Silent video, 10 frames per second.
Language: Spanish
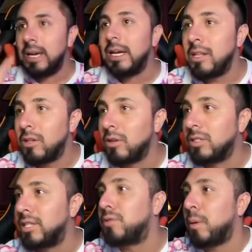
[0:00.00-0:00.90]

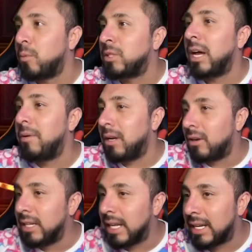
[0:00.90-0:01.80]
Entonces, vamos a ver
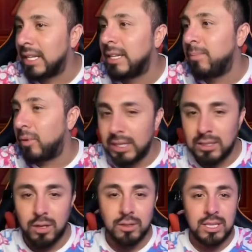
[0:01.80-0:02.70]
ahorita qué tipo de slots